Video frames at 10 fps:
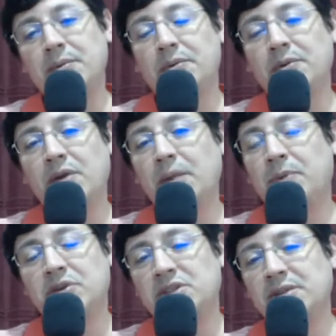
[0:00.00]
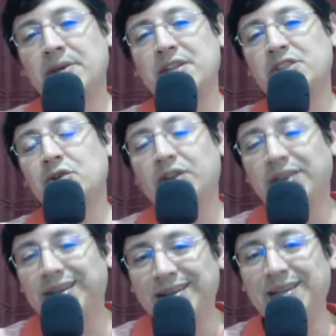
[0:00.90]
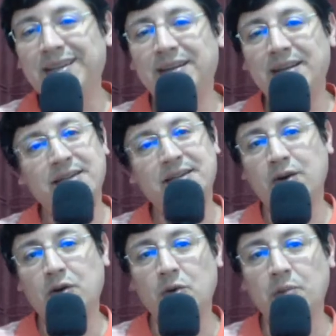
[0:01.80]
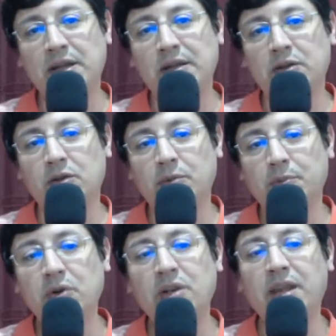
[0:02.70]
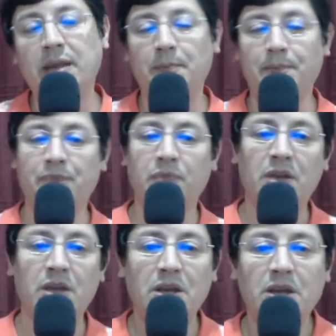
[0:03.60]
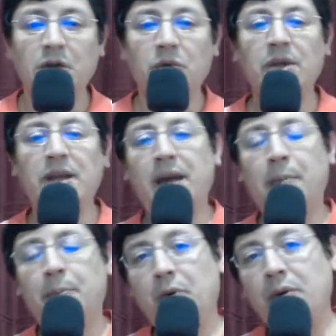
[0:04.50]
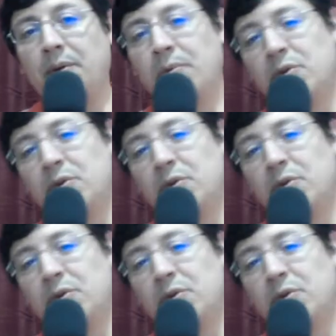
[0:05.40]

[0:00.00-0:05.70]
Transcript: no es posible sostener este argumento. ¿Por qué? Una de las pruebas muy